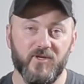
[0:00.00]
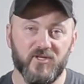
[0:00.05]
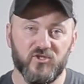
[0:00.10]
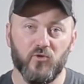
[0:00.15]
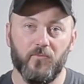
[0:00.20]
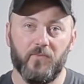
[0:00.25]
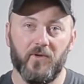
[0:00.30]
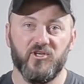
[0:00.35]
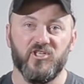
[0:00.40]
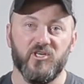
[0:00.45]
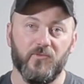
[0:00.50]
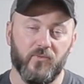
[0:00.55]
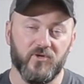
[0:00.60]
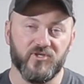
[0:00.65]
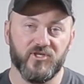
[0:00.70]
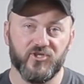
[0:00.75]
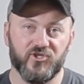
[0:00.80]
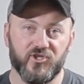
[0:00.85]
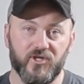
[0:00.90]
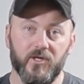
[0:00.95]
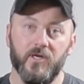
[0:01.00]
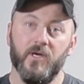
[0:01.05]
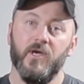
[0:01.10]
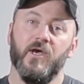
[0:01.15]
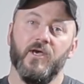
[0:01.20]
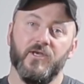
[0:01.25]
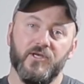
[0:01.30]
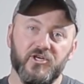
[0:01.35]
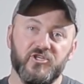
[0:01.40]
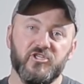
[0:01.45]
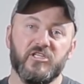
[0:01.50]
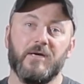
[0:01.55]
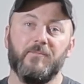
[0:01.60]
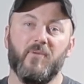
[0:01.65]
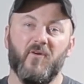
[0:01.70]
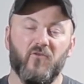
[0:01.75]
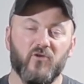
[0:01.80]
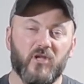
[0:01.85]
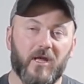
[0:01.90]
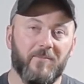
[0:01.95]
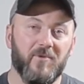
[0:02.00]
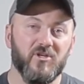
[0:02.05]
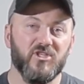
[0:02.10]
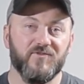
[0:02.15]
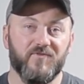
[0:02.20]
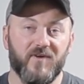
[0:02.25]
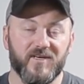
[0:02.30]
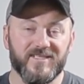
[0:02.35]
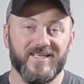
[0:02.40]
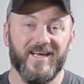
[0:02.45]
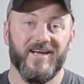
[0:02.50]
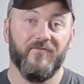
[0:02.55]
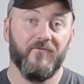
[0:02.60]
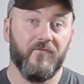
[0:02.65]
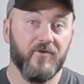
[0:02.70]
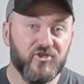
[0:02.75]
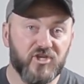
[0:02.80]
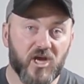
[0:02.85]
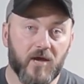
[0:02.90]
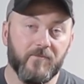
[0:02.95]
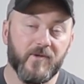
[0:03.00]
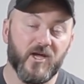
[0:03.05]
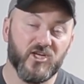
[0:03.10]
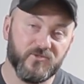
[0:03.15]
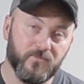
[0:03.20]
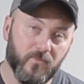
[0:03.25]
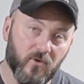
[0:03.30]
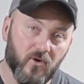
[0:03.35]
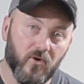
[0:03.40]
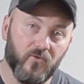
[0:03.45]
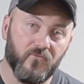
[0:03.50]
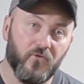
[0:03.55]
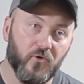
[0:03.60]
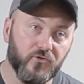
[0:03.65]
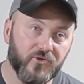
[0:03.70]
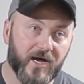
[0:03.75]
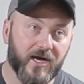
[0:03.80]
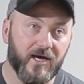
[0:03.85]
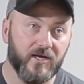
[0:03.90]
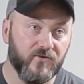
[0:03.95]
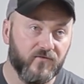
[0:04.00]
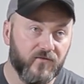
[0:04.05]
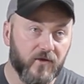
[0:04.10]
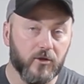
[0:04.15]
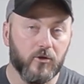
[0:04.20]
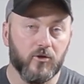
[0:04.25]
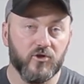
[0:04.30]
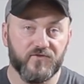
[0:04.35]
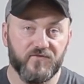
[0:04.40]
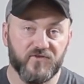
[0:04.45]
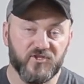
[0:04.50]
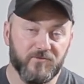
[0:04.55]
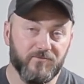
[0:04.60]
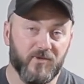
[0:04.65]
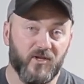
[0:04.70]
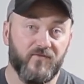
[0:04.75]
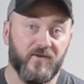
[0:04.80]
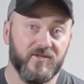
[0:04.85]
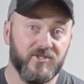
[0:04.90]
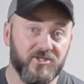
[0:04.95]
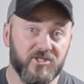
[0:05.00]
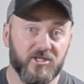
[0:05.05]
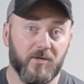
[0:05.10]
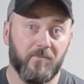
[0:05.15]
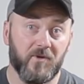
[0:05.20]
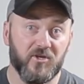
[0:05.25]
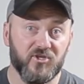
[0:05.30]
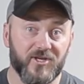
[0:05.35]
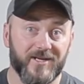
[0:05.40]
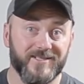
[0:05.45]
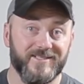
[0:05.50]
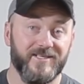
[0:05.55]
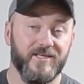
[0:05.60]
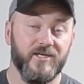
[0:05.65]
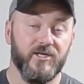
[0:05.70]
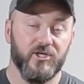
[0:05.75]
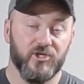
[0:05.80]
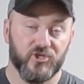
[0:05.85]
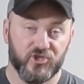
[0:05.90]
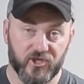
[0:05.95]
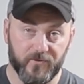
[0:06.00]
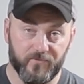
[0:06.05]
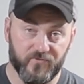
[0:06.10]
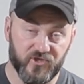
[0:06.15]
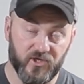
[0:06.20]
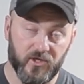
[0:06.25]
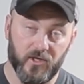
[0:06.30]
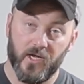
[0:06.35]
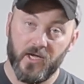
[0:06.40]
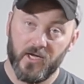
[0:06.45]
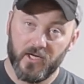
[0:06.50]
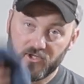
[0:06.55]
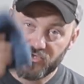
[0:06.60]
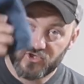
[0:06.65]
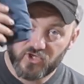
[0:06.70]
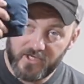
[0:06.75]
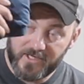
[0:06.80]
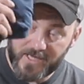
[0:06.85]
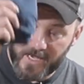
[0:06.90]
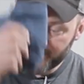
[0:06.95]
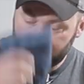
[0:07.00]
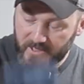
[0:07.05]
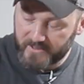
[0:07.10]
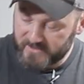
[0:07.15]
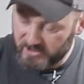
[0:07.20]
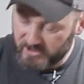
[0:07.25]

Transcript: mieli super ciepłe rzeczy, jeśli ta bawełna będzie Was wyziębiać, bo woda i wilgoć wyziębia 25 razy szybciej. Czyli jakie